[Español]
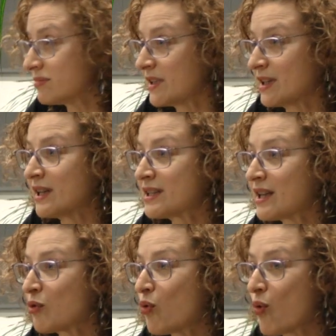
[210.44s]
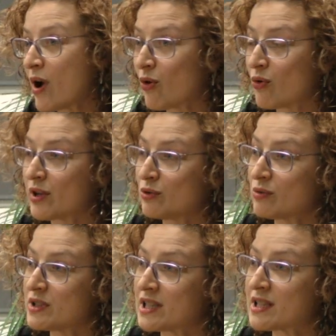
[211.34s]
e-, ese juego que
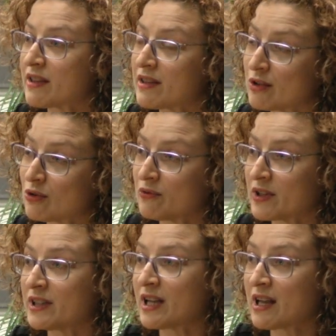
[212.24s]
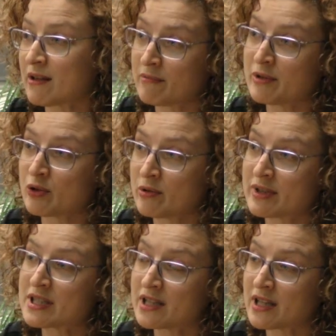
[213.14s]
tú estás haciendo frente a la
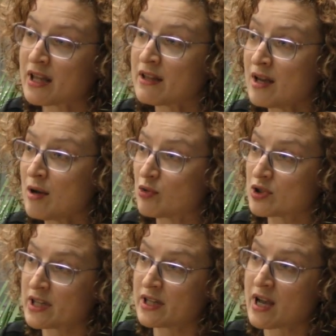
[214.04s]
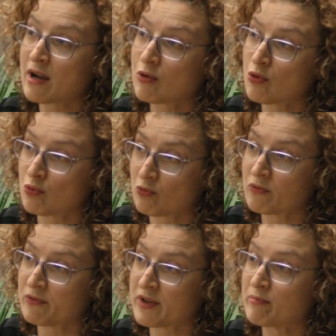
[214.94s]
biodiversidad, pues sería con un
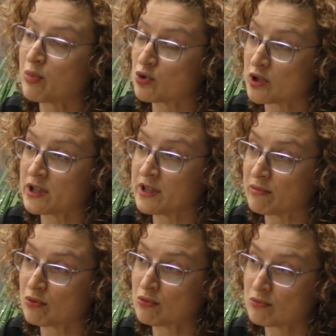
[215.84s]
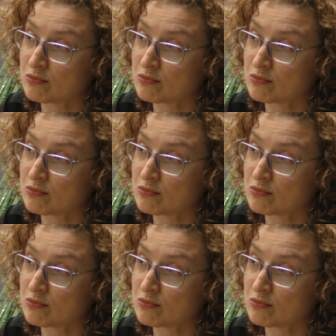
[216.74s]
fin positivo.